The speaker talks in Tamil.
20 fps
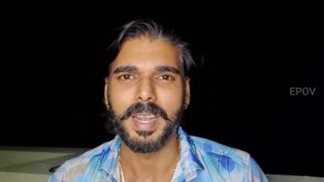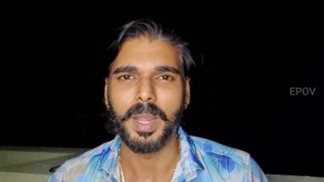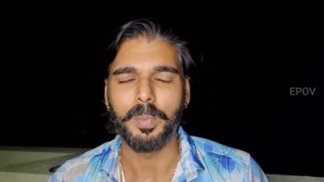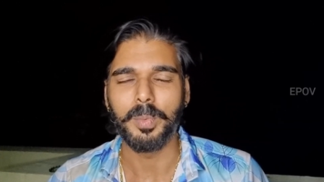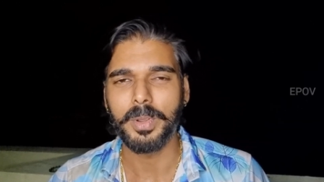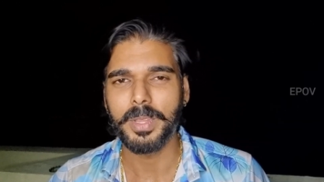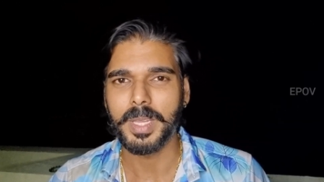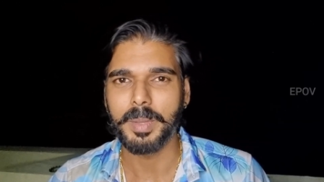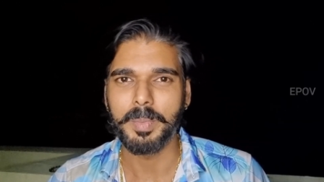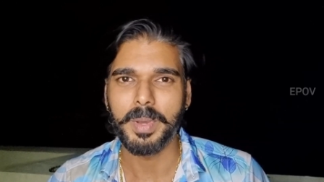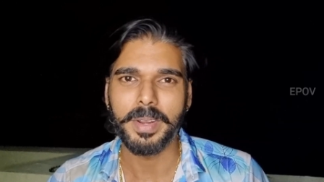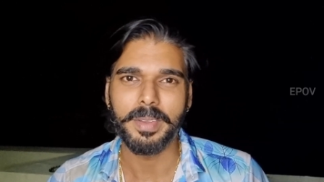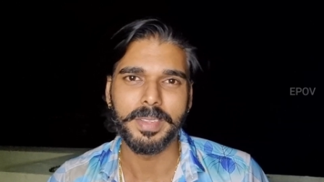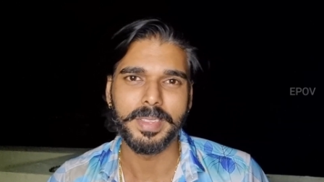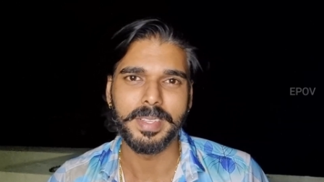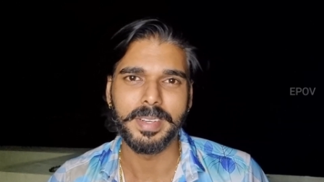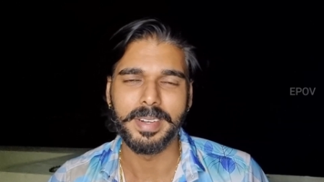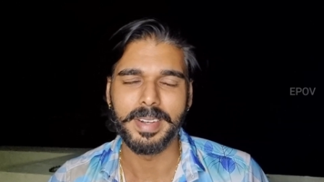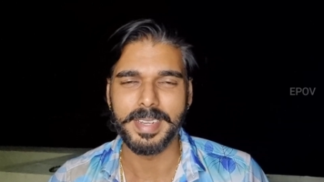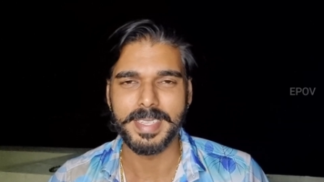நம்மளும் இந்த மாதிரி
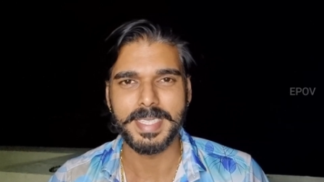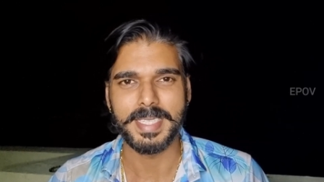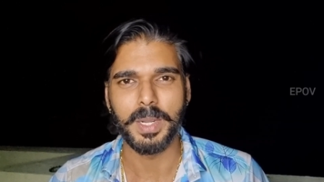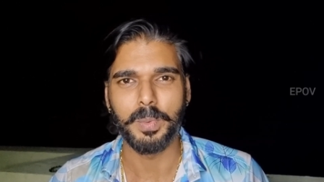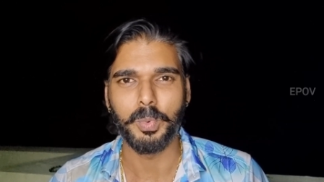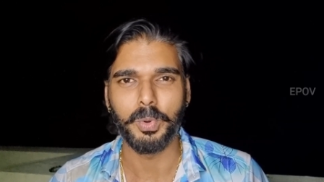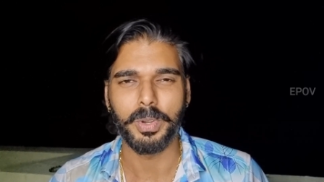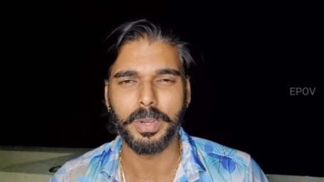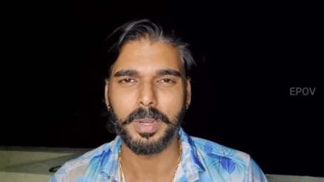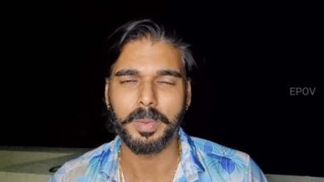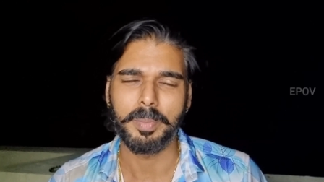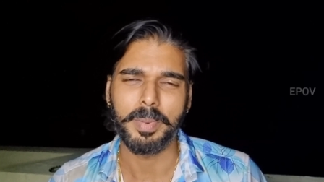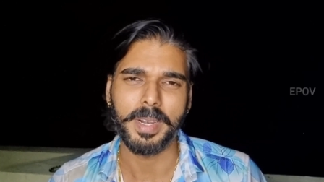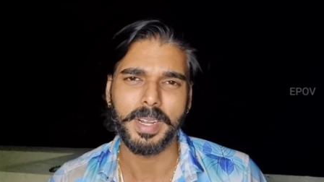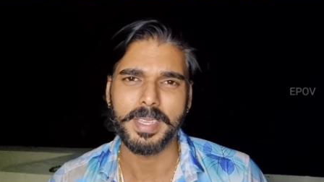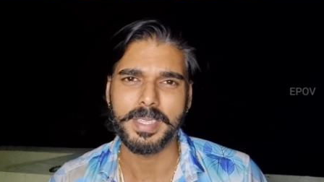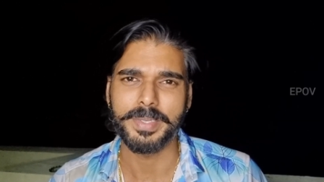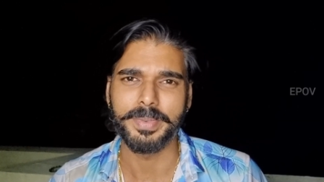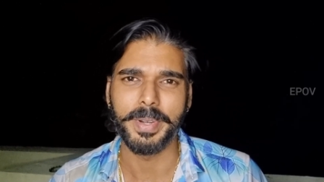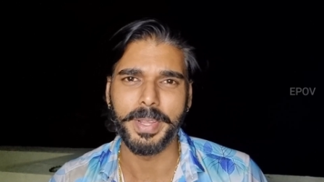வந்து ட்ரெஸ்லாம் போட்டுட்டு
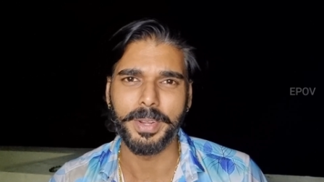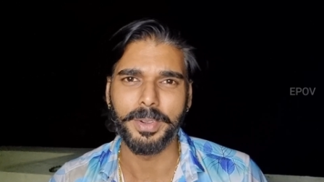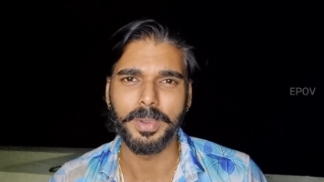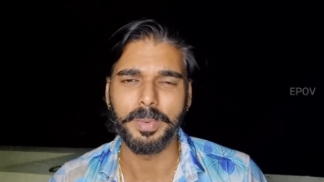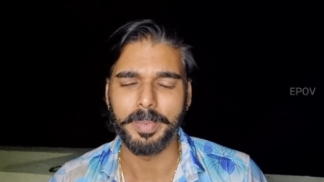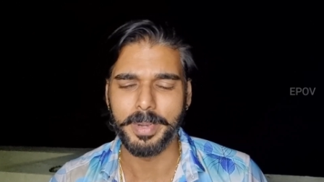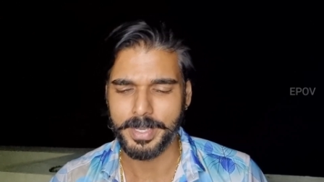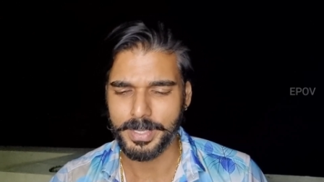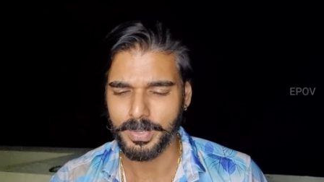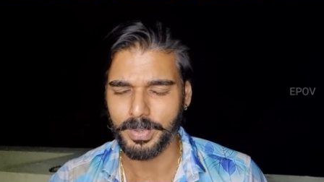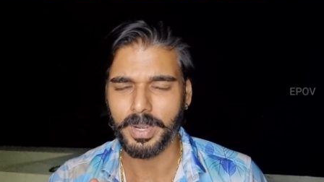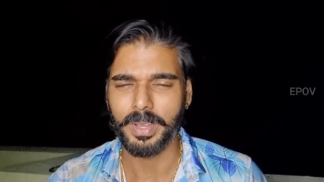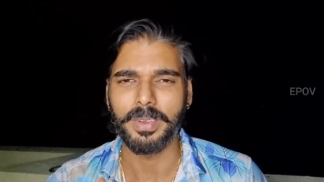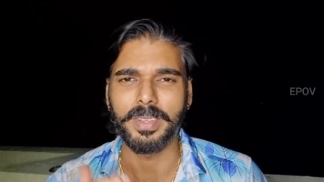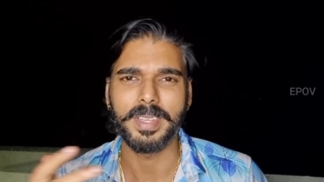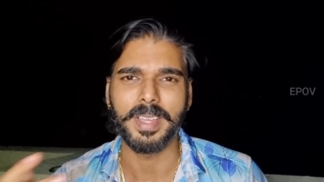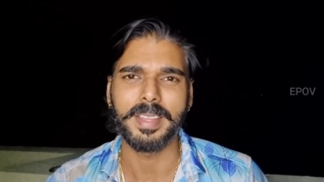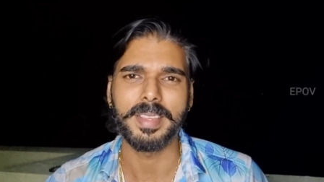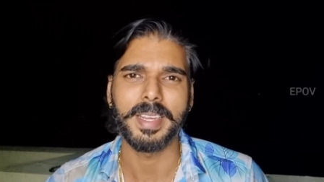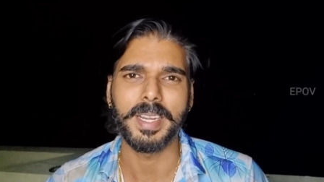பட்டாசு வெடிக்கணும் அப்படின்னு சொல்லிட்டு
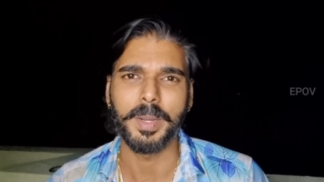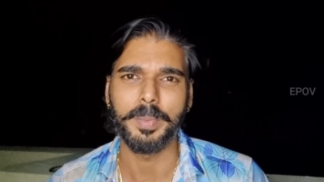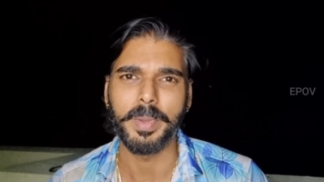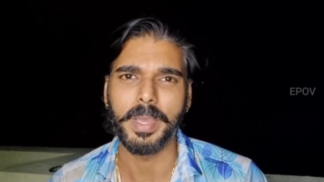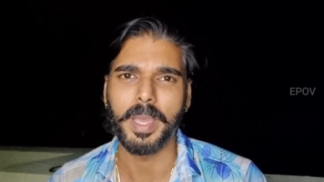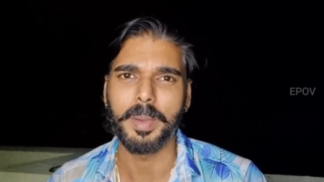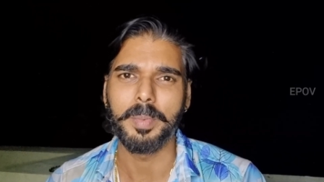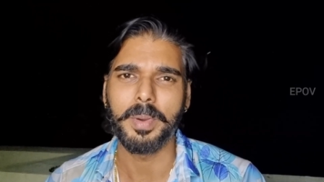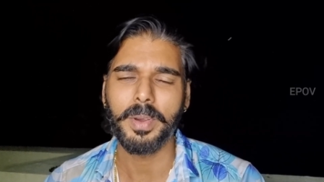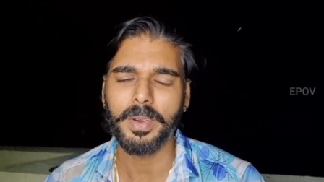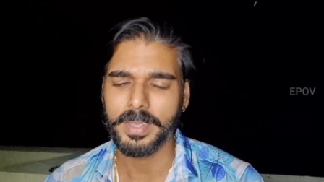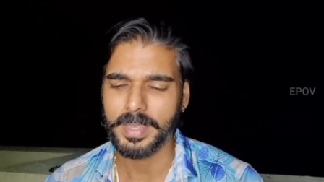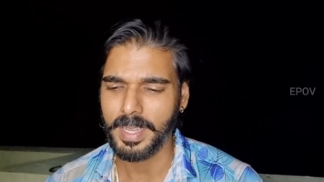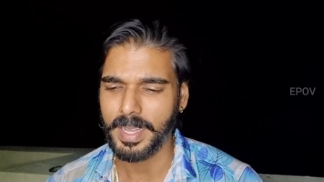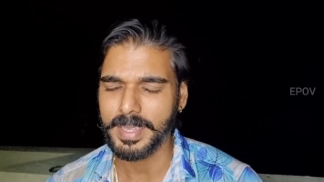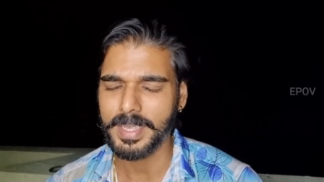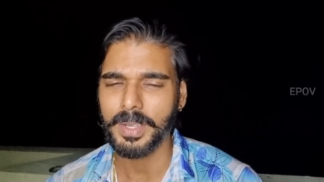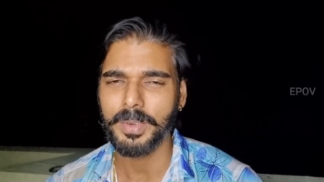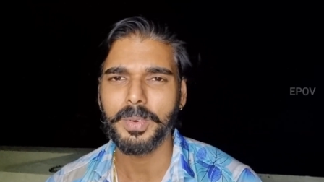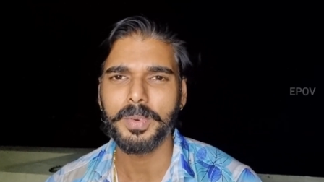அவங்க தாத்தா கிட்ட போய் கேட்பாங்க அவங்க
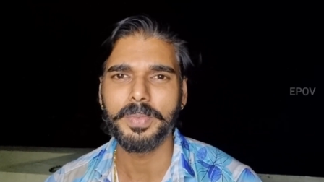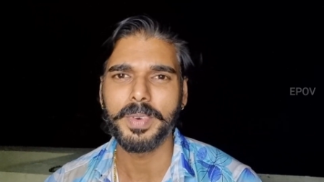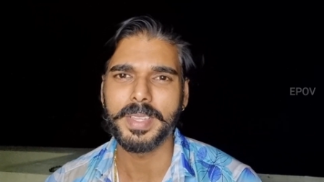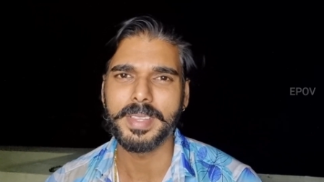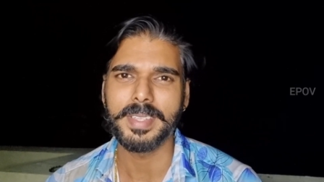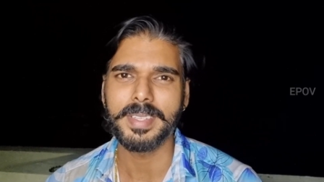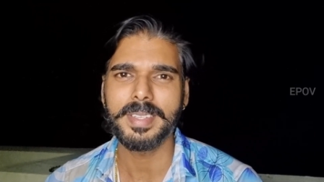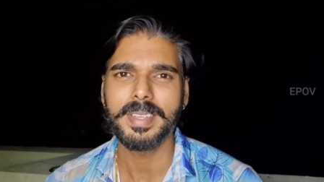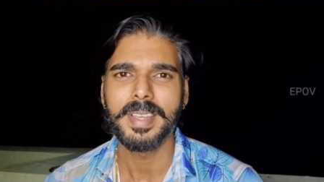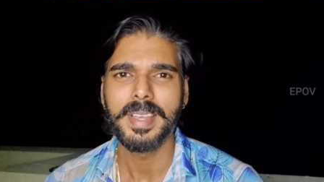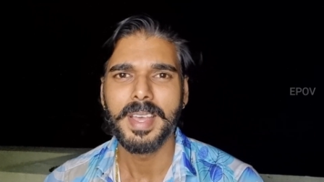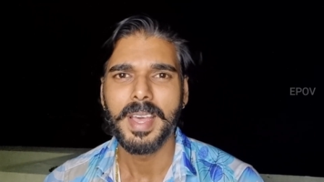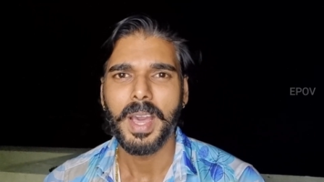தாத்தாவும் வந்து